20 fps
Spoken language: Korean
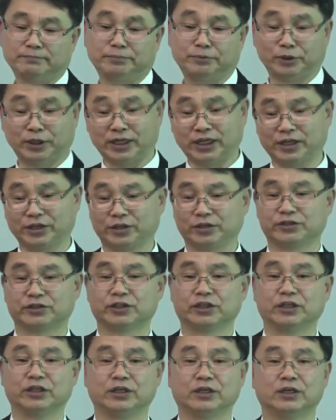
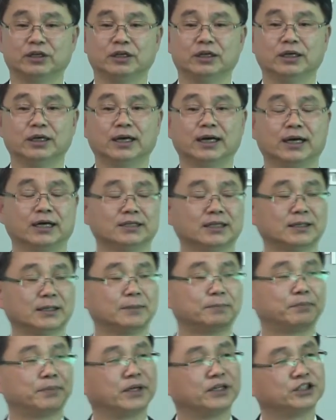부활하여서 하나의
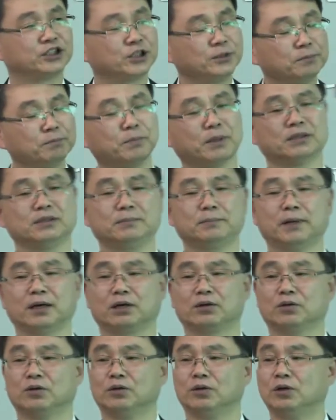앞에 심판을
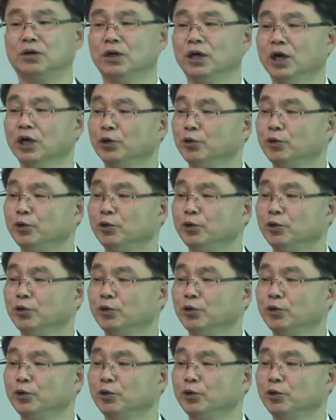받고